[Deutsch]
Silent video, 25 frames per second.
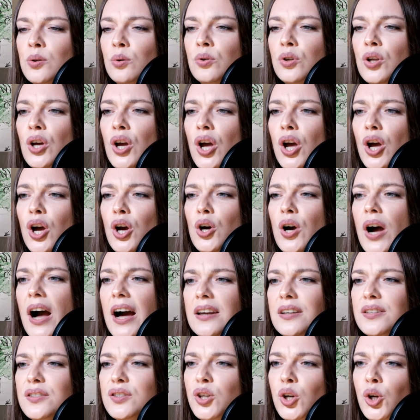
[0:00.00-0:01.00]
und
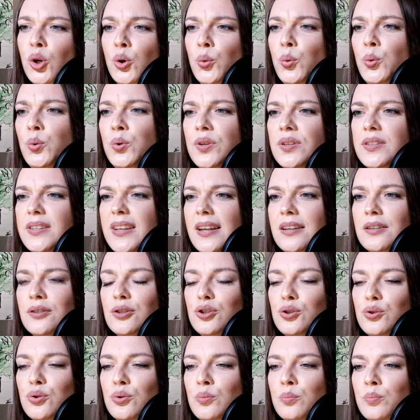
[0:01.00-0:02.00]
alles grün ist, alles
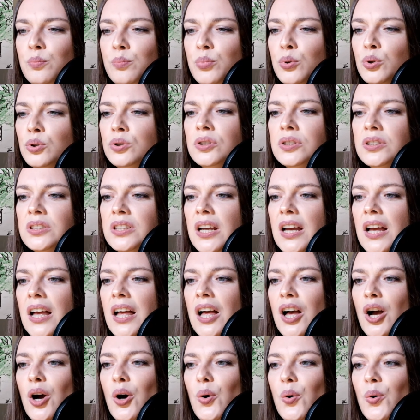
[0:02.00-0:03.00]
schön bunt
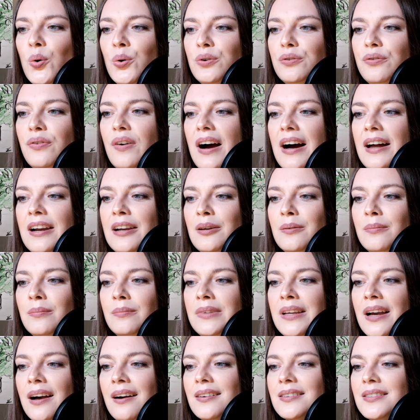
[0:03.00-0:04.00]
und vor allem,
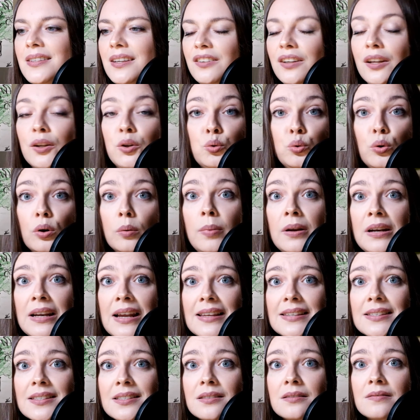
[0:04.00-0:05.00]
ja, sehr
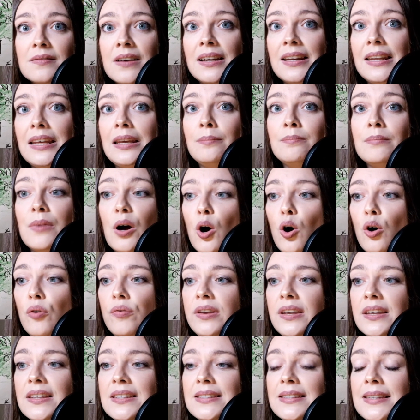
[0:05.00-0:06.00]
naturbelassen, weil eben auch,
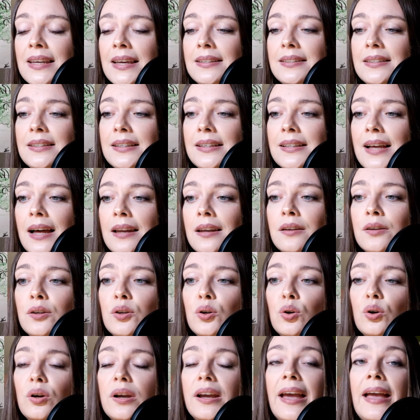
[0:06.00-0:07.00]
wie ihr seht, die kleinen
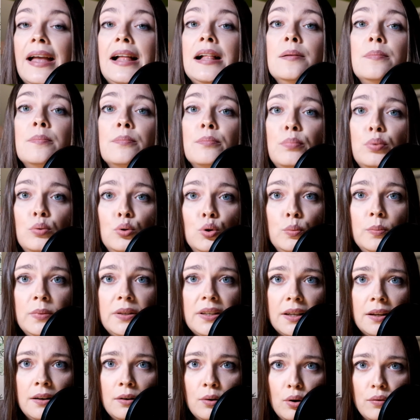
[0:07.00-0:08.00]
gelben
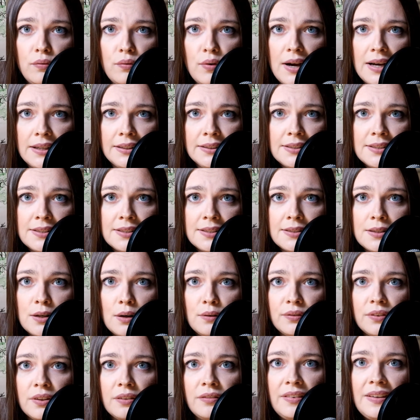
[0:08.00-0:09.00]
Blümchen noch vorhanden sind
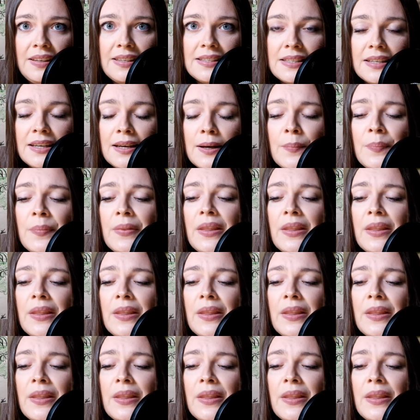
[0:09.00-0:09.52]
auf der Wiese.